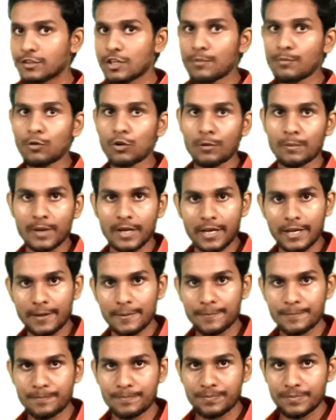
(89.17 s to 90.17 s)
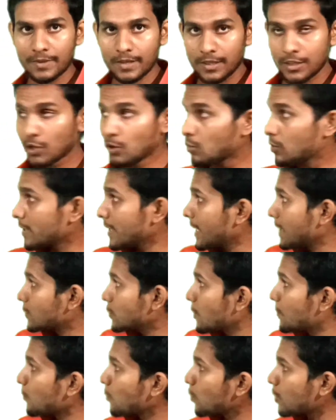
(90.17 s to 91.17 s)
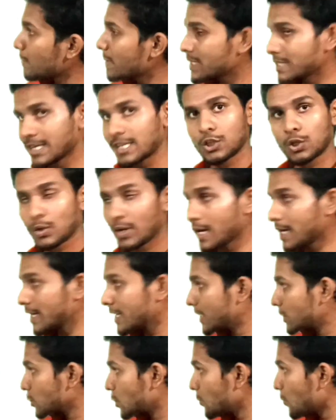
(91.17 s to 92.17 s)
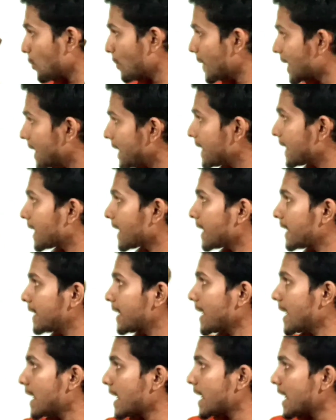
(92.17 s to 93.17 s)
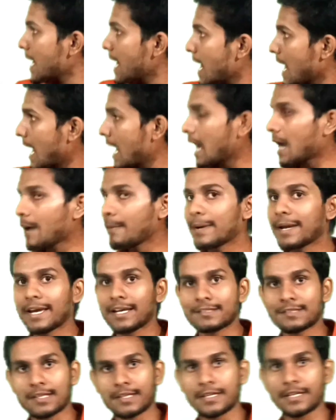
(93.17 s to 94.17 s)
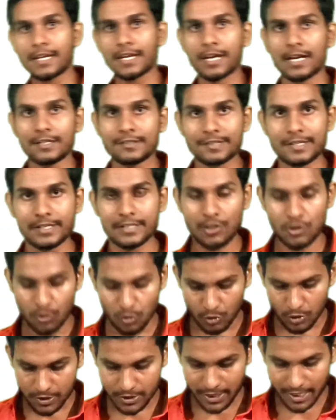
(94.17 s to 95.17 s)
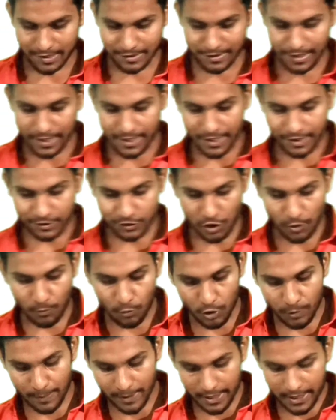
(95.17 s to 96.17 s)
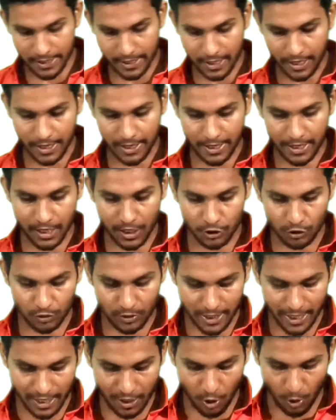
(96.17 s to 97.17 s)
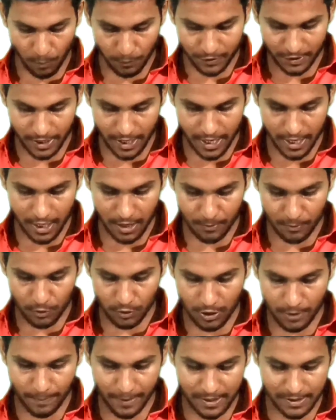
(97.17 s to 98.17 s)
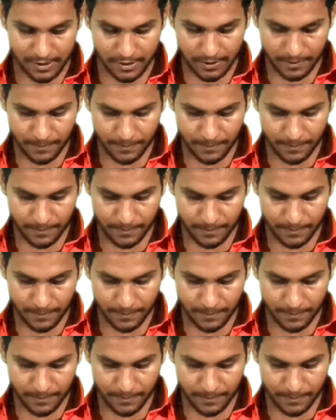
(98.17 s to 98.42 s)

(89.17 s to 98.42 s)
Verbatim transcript: मोड में गए देखो डेस्कटॉप मोड में चलते हो गए डेस्कटॉप मोड में क्लिक कर लिए अब कैसा दिखेगा स्क्रीन देखो जैसे ही डेस्कटॉप मोड में क्लिक करेंगे ना तो एक ऑप्शन आएगा हम लोगों के पास